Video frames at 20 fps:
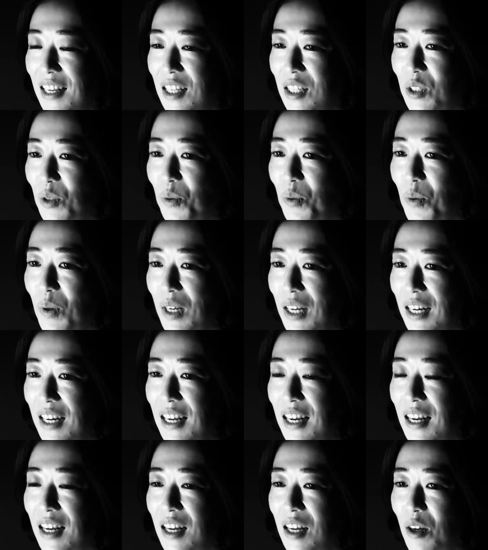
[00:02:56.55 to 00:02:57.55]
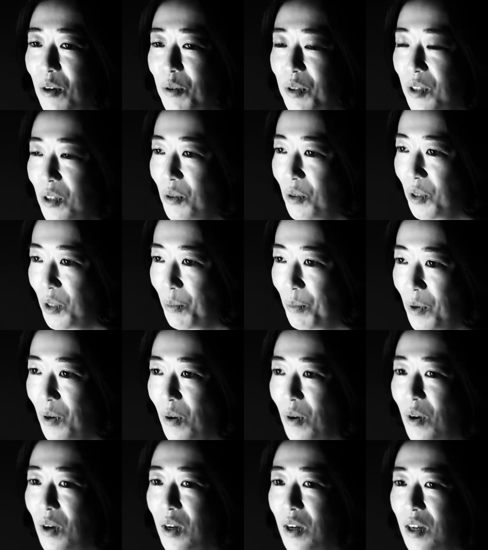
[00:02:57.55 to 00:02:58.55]
そこからお仕事
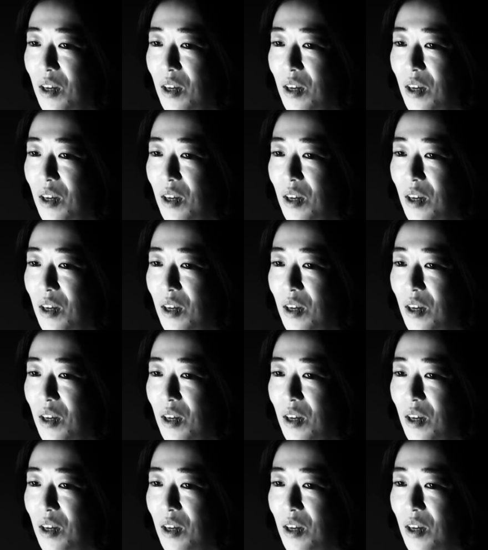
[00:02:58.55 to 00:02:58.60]
も